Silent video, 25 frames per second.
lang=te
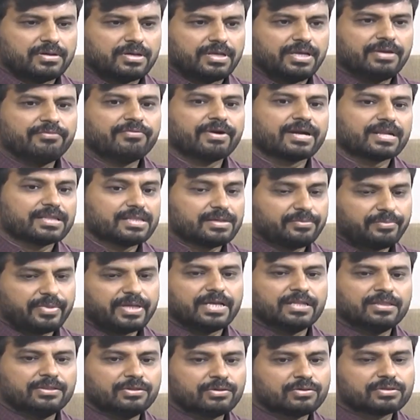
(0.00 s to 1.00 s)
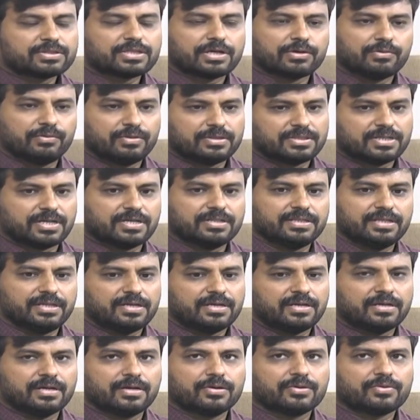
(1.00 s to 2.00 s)
ఈ వడదెబ్బ ఎందుకు తగులుతుంది
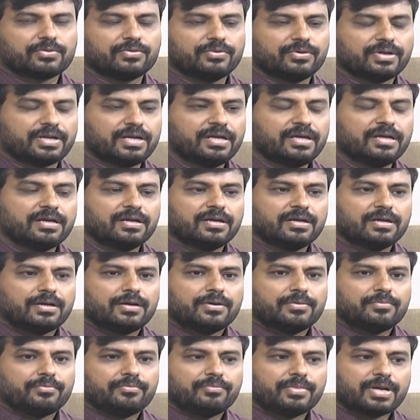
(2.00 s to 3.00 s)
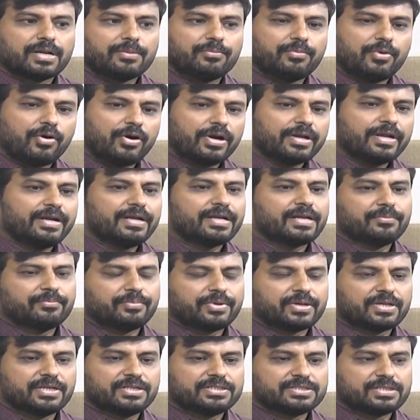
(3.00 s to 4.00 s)
అని అనుకుంటే మన బాడీ
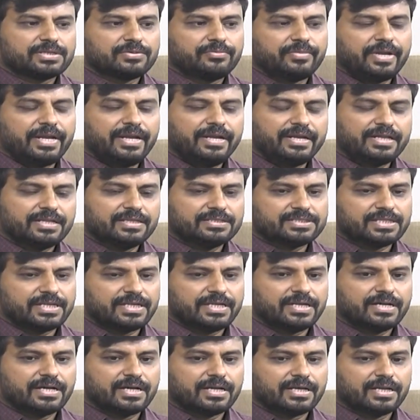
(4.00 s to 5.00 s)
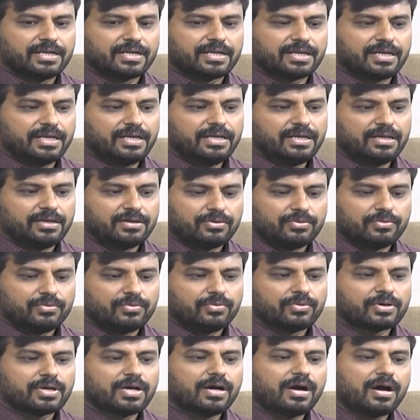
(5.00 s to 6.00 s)
టెంపరేచర్ మెయింటైన్ చేయడానికి
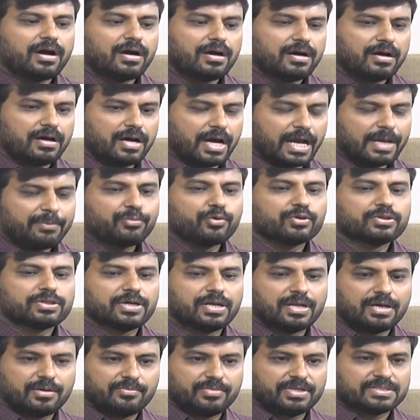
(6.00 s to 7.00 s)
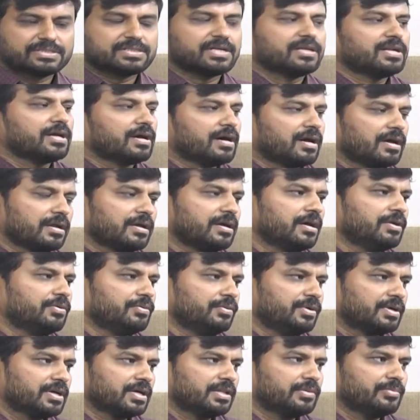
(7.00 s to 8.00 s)
ఒక హైపోతలామస్ అనే ఆర్గాన్
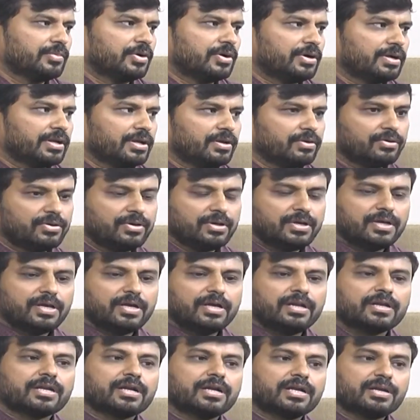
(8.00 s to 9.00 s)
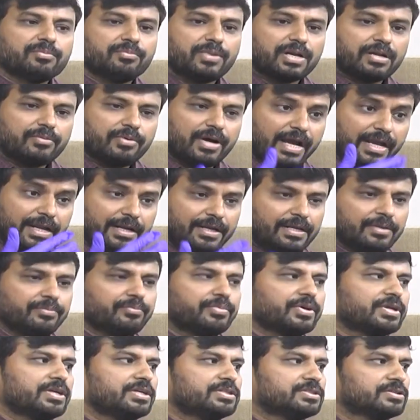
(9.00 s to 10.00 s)
ఉంటుంది బాడీలో ఎందుకంటే మనం హై
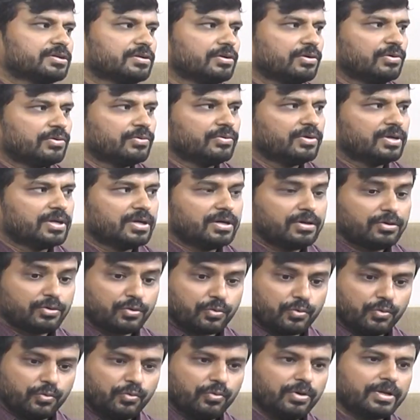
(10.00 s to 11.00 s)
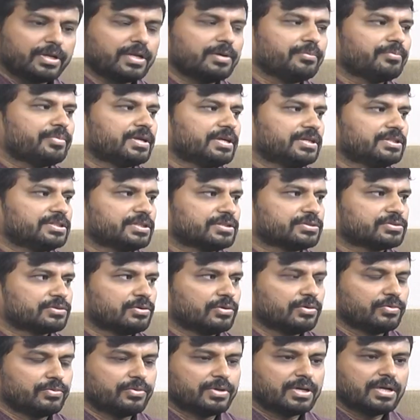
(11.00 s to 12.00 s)
టెంపరేచర్లో ఉన్న కూల్
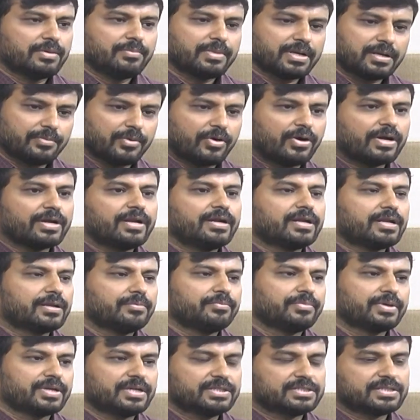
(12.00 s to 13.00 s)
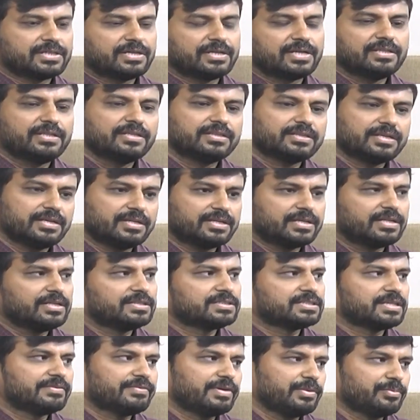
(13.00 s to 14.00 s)
టెంపరేచర్స్లో ఉన్న మన బాడీ టెంపరేచర్ అనేది థర్టీ
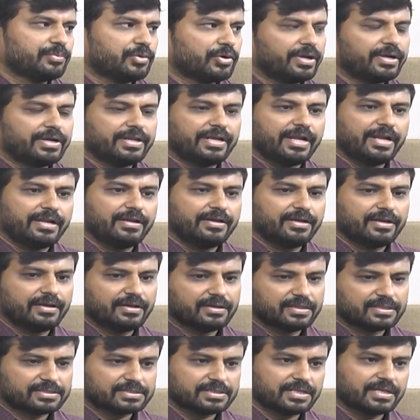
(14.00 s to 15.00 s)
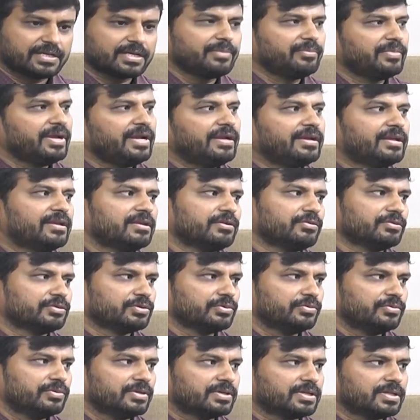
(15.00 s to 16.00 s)
సెవెన్ పాయింట్ ఎయిట్ డిగ్రీస్ దగ్గర మెయింటైన్
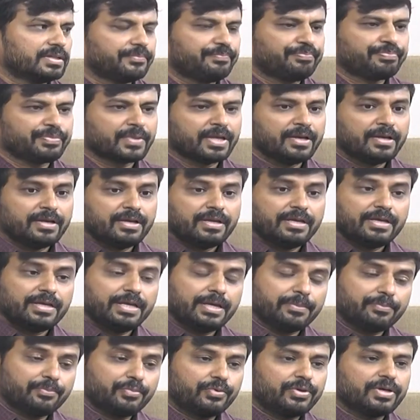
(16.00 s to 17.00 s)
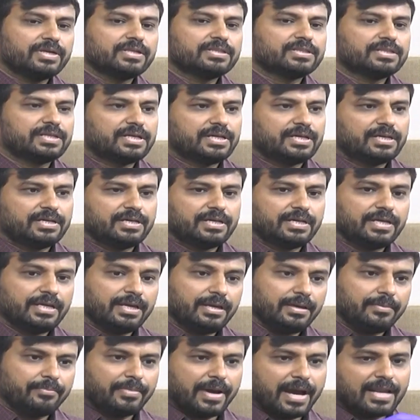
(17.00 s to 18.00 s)
అవుతూ ఉంటుంది ఎప్పుడైతే
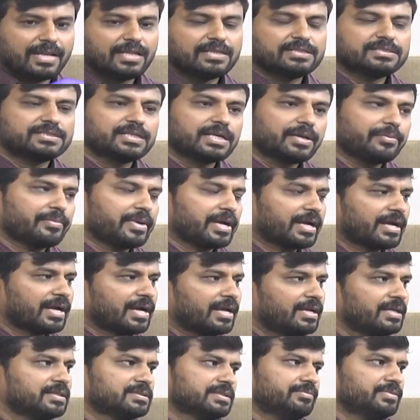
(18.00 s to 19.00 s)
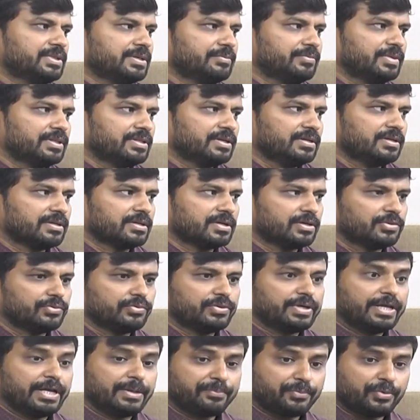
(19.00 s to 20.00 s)
ఈ బ్యాలెన్సింగ్ మెకానిజం దెబ్బతింటుందో
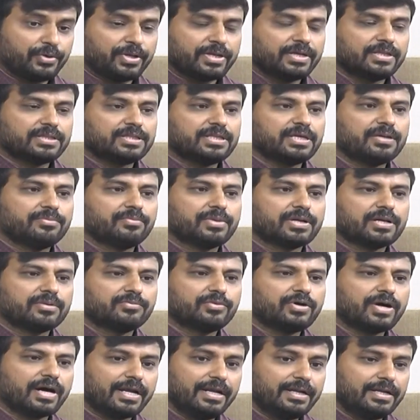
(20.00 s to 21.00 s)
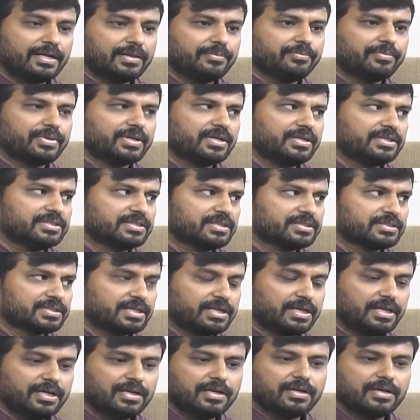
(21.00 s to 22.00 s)
ఎప్పుడైతే మనము హై
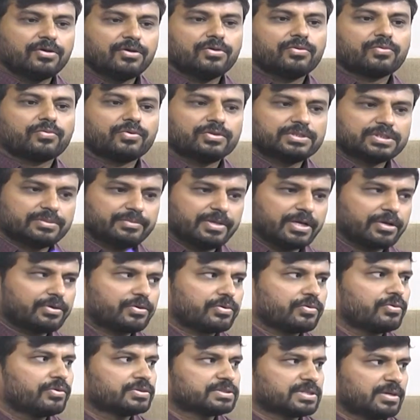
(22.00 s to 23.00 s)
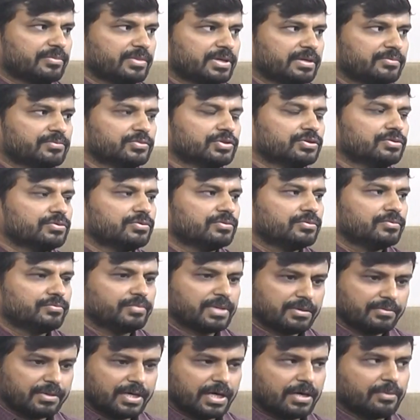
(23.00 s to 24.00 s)
టెంపరేచర్స్కి కొంచెం ఎక్కువ సమయము
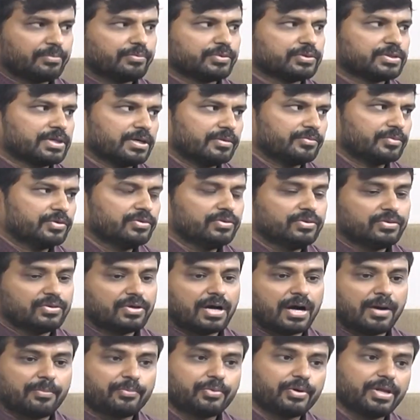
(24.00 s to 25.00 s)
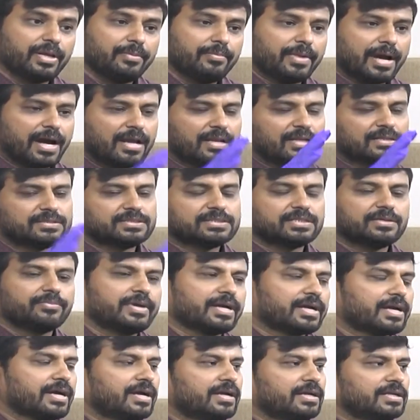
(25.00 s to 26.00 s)
మనం గడుపుతామో అప్పుడు ఈ బ్యాలెన్సింగ్
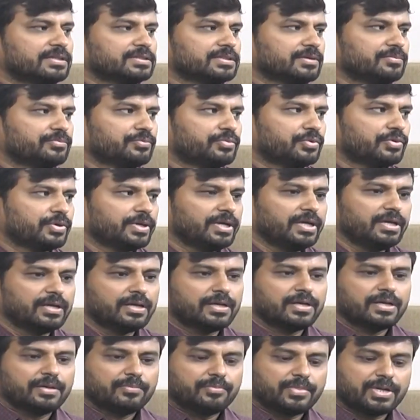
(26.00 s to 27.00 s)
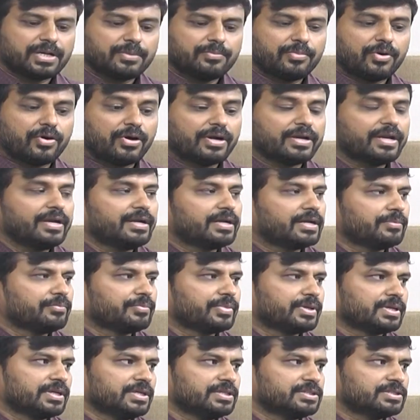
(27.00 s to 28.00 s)
మెకానిజం పోయి మన బాడీ
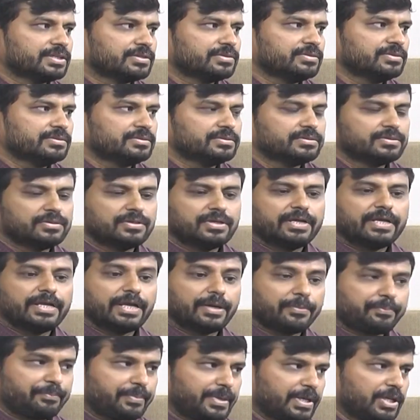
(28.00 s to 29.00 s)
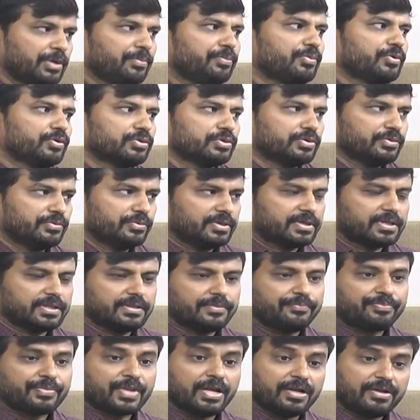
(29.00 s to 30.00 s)
టెంపరేచరు ఏ పెరిగిపోతూ
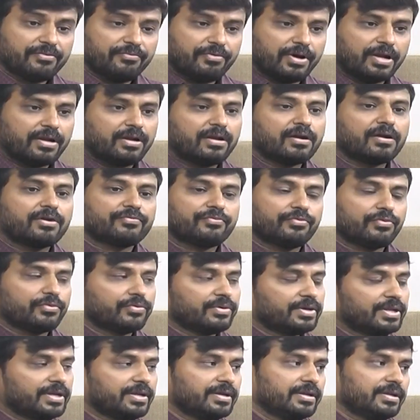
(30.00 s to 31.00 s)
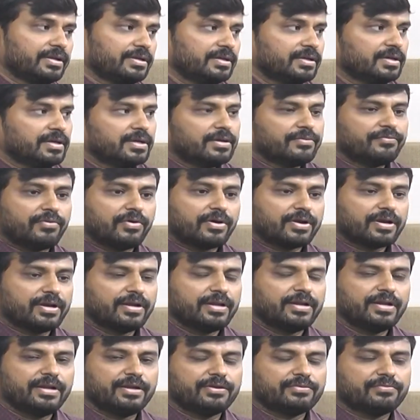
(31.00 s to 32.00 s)
ఉంటుంది అంటే వన్ నాట్ ఫోర్ డిగ్రీ ఫారెన్ హీట్